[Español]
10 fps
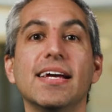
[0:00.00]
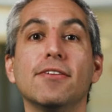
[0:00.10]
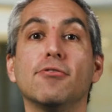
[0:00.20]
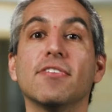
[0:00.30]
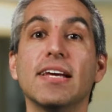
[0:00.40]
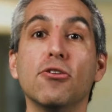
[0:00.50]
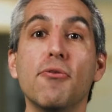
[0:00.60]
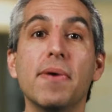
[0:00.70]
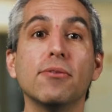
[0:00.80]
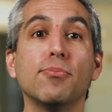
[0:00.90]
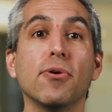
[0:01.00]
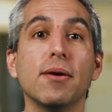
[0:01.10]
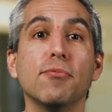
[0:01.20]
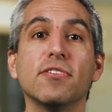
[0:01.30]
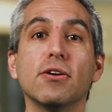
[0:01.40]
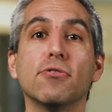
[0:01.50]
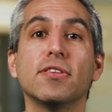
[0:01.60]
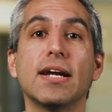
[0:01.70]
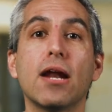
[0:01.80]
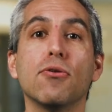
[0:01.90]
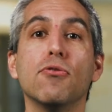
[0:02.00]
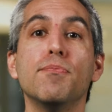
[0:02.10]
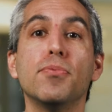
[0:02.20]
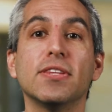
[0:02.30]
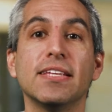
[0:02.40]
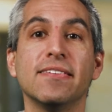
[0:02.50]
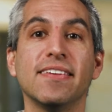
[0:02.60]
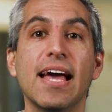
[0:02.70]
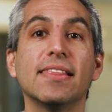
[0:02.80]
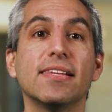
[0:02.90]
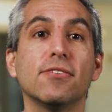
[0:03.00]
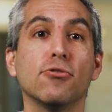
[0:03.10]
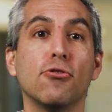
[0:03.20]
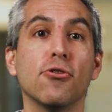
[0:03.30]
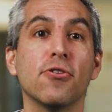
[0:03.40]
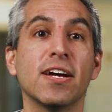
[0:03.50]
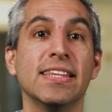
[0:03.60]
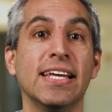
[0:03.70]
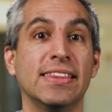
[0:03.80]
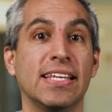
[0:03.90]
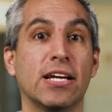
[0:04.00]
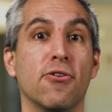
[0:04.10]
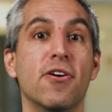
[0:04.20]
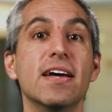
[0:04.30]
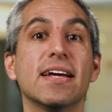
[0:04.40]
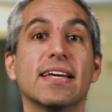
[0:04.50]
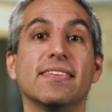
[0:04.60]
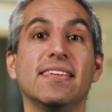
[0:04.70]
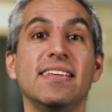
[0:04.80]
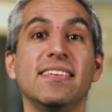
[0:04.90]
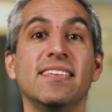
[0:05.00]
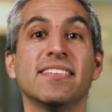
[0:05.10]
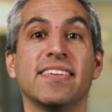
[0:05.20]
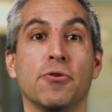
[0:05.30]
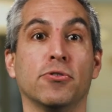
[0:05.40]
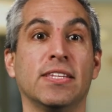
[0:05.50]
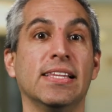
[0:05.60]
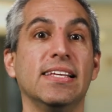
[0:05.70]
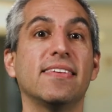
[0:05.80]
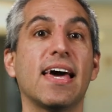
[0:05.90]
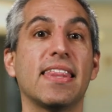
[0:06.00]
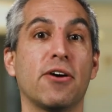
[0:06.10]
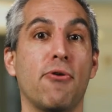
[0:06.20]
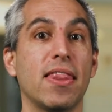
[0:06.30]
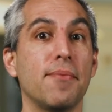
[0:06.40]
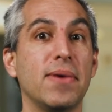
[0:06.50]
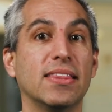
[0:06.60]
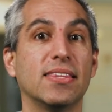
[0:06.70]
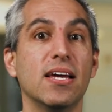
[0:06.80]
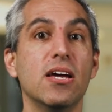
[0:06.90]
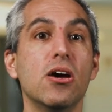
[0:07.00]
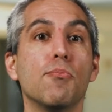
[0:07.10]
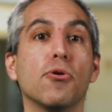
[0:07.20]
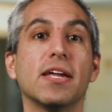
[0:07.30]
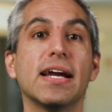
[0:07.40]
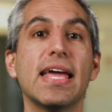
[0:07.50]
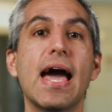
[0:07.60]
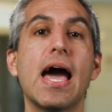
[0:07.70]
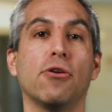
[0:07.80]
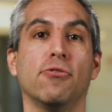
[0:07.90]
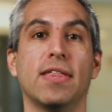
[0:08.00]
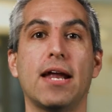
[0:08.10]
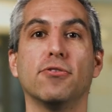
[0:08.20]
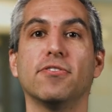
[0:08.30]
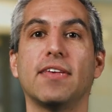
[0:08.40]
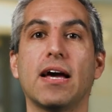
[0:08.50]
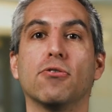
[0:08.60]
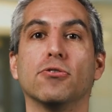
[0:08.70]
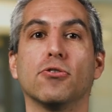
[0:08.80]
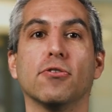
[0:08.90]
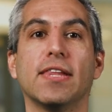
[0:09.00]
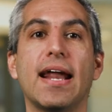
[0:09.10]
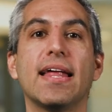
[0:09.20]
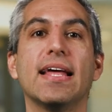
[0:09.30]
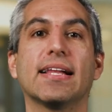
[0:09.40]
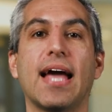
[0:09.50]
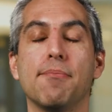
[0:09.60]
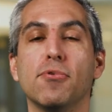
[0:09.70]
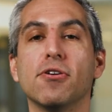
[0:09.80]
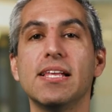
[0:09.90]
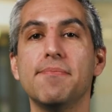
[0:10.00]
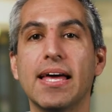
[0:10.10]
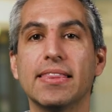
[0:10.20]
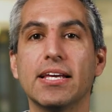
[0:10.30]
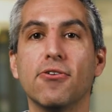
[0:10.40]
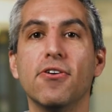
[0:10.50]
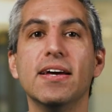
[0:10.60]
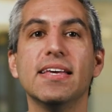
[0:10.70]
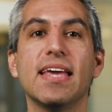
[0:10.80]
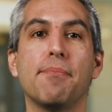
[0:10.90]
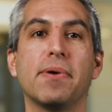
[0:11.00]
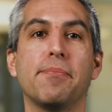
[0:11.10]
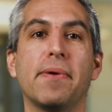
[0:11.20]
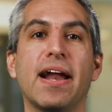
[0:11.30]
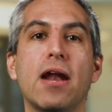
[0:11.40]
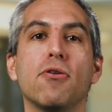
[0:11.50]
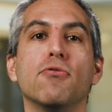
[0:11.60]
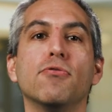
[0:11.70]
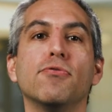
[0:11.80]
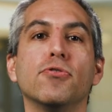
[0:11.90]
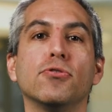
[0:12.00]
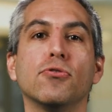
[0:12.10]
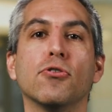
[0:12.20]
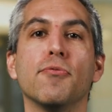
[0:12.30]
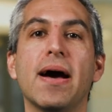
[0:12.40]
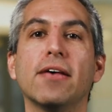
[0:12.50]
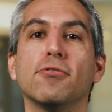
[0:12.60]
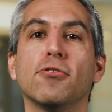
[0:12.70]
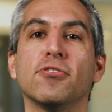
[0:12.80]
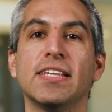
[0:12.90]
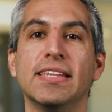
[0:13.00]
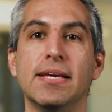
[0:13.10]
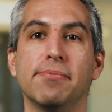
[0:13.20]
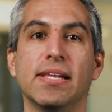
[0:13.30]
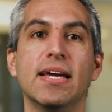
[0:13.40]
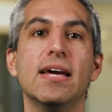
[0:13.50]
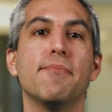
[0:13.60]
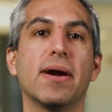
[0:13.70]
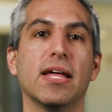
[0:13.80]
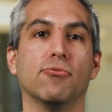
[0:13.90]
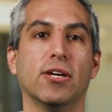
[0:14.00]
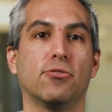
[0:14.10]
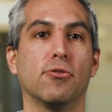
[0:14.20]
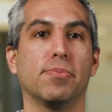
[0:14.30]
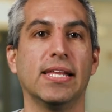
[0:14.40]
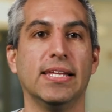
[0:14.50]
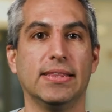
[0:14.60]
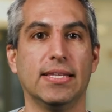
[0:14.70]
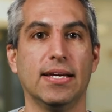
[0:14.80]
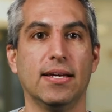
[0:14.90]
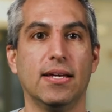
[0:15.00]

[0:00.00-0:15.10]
En sus genomas podemos encontrar un potencial tesoro genético que si se utiliza adecuadamente podría ayudarnos a controlar el cambio climático y a preparar un futuro más sostenible para nuestro planeta.